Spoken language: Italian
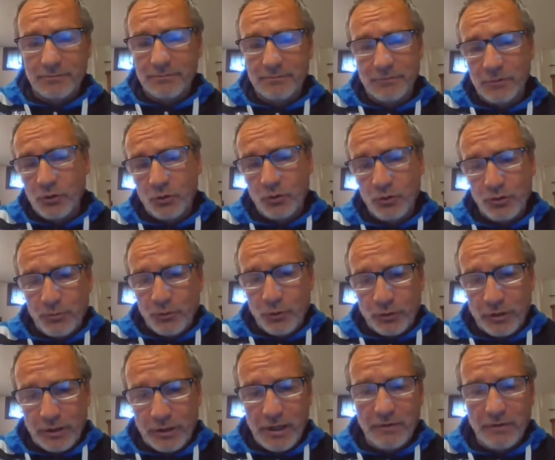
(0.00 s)
non
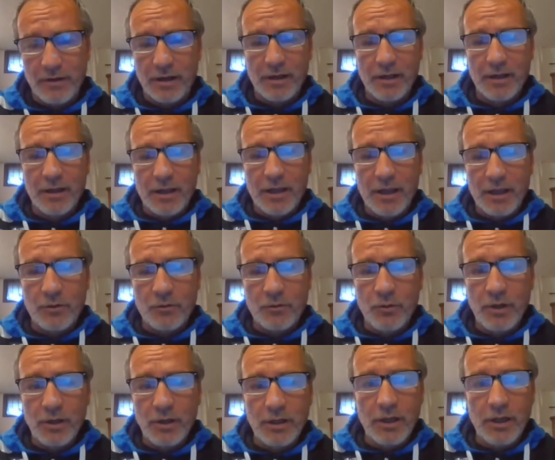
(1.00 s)
sportiva e
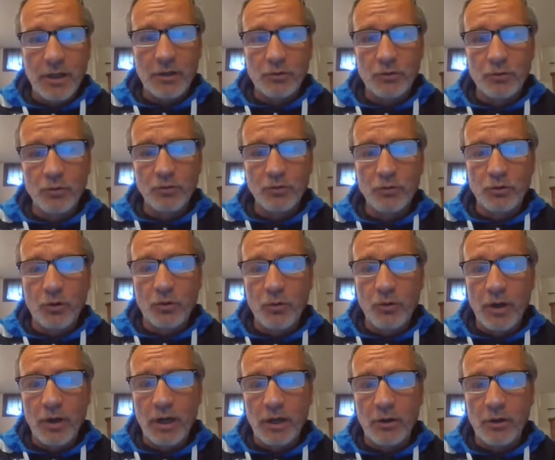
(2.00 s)
quindi tutto
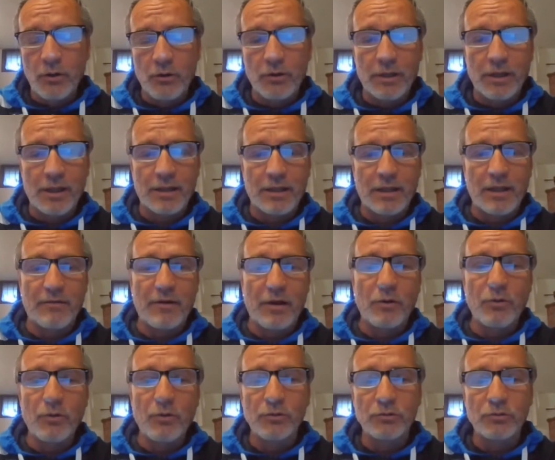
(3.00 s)
quello che andava
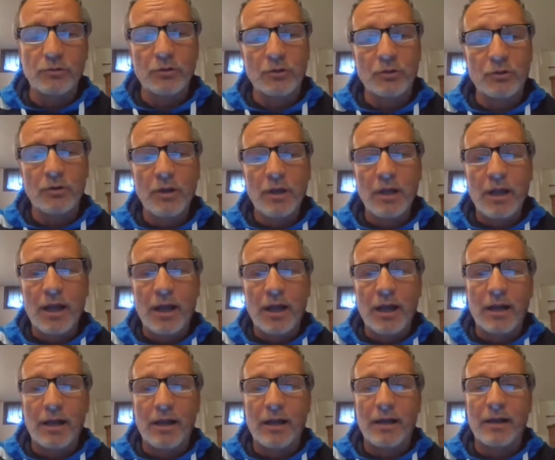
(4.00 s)
contro
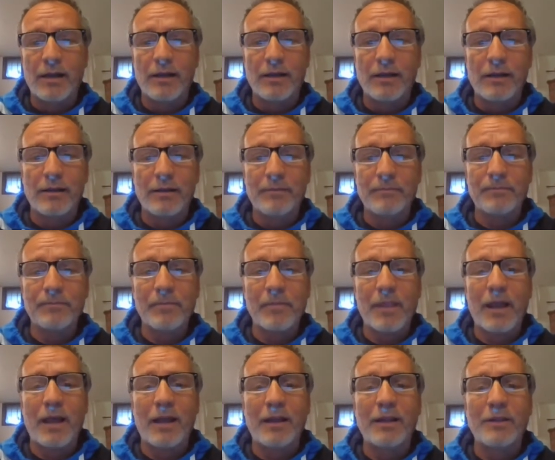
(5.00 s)

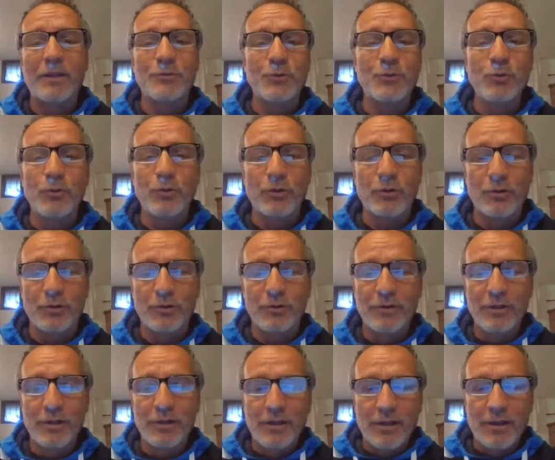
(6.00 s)
all'azzurro
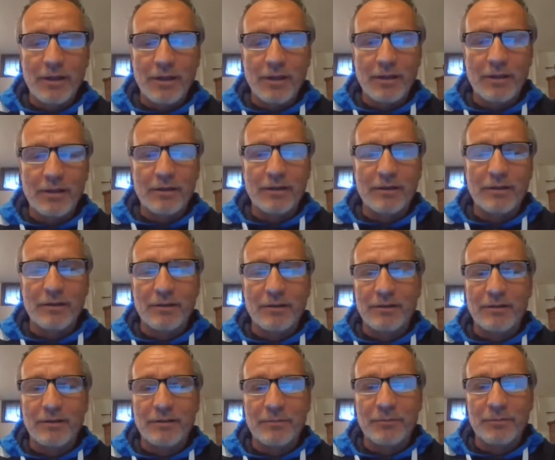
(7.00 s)
eh,
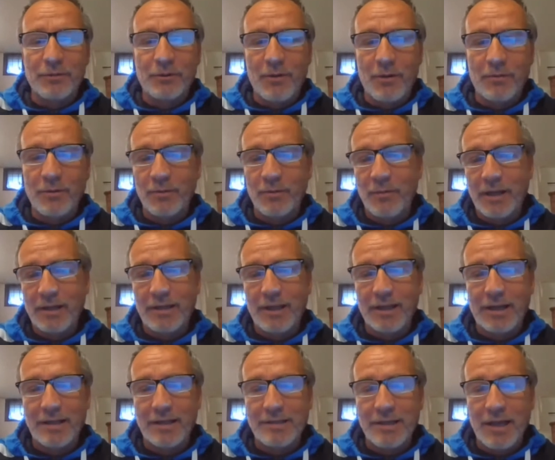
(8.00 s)
probabilmente
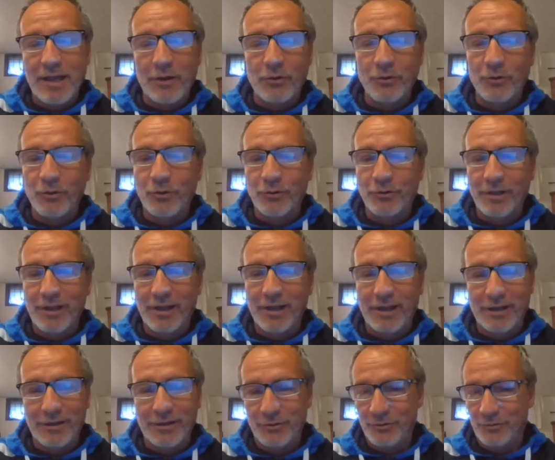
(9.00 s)
Graziano non,
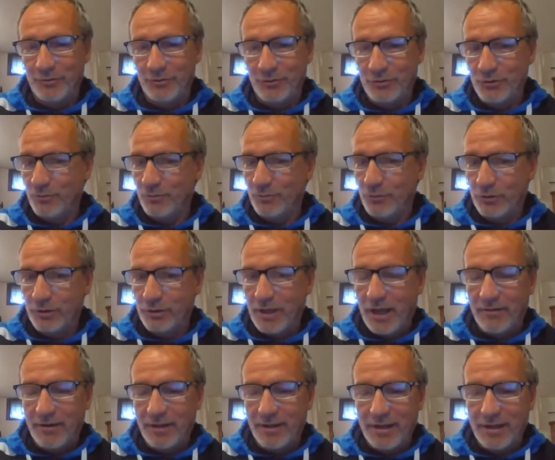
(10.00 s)
non, lo
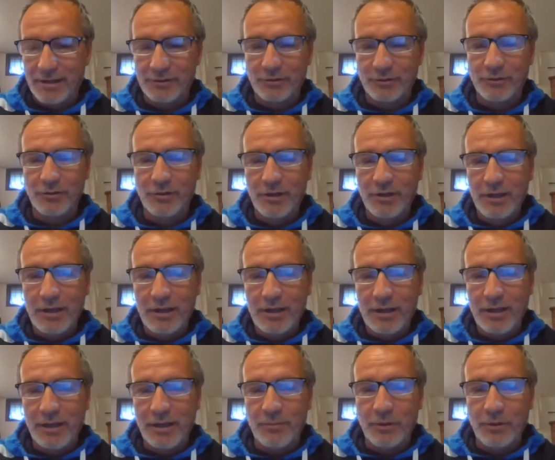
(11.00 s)
sopportava tanto
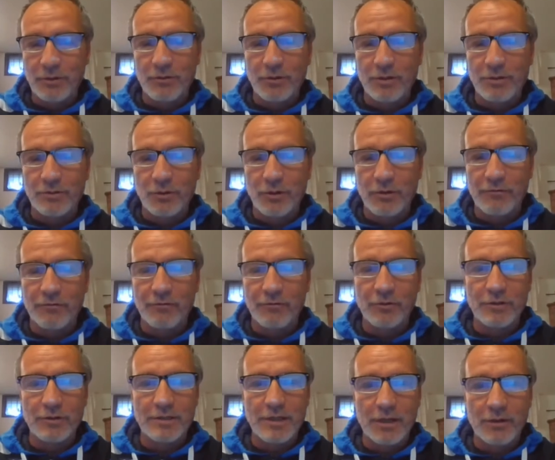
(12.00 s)
ed è per questo che
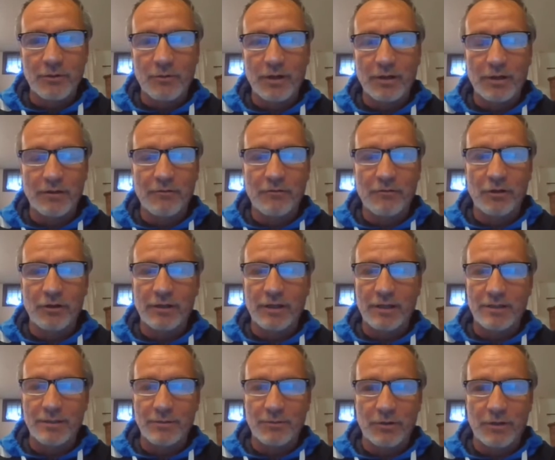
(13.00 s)
forse qualche volta
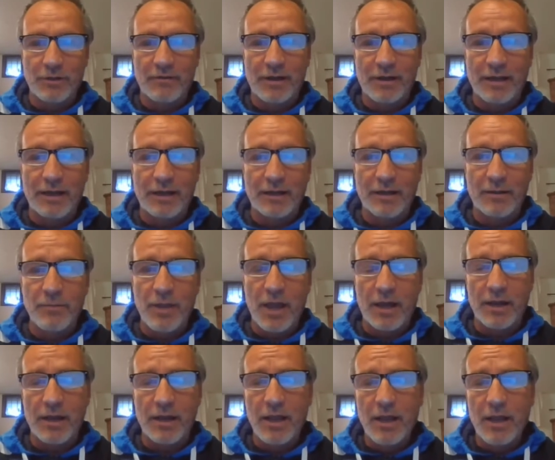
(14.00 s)
si poteva anche
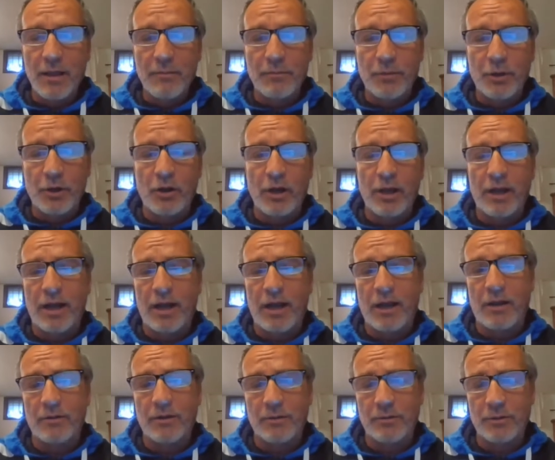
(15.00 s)
arrabbiare però era
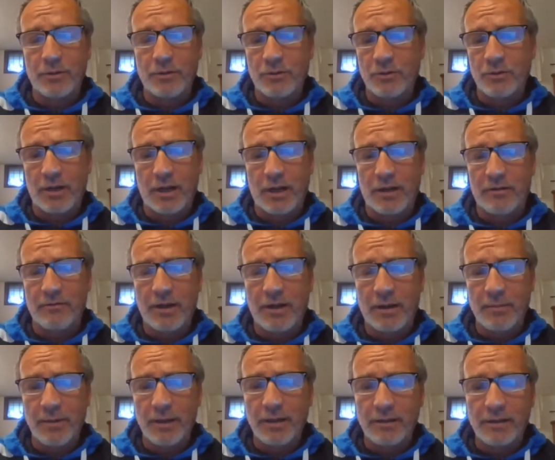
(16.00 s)
una persona
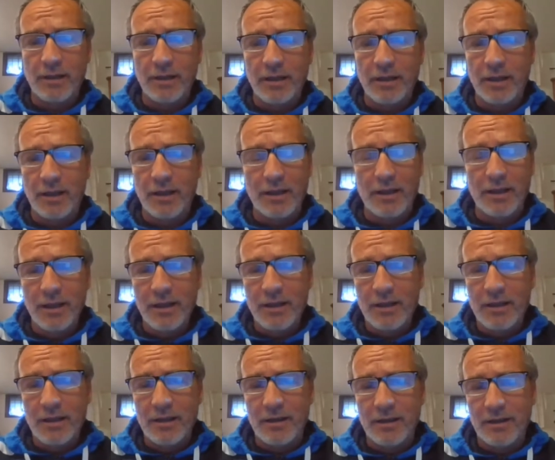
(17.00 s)
veramente,
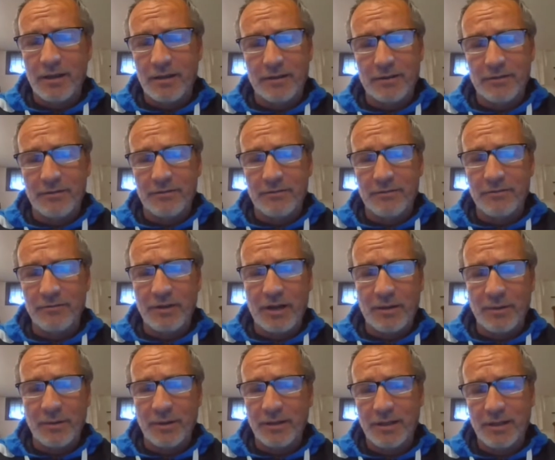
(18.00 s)
eh,
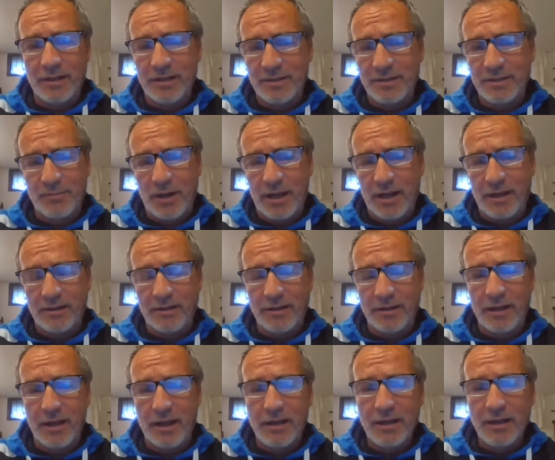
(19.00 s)
veramente
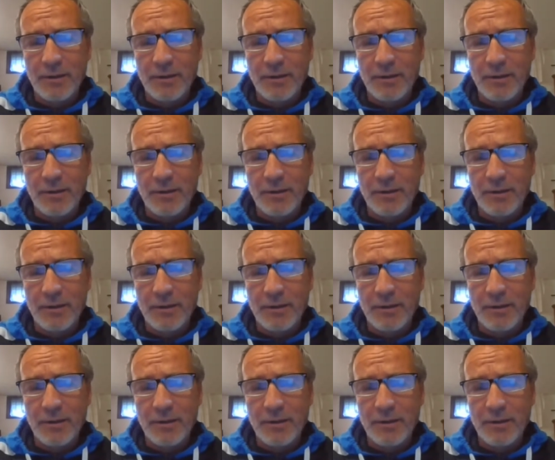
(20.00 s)
splendida